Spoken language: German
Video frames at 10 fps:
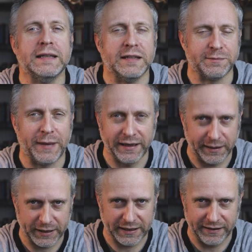Das meint
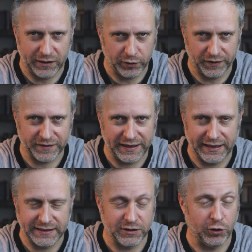aber genau das
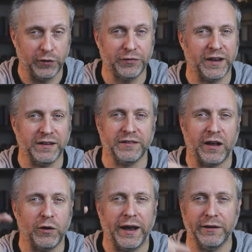Gleiche. Offset ist
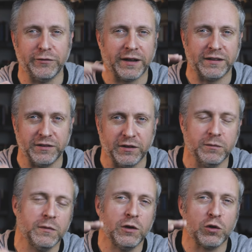auch einfach
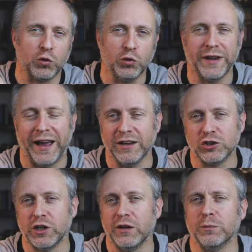diese
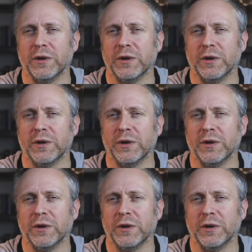Grundeinstellung.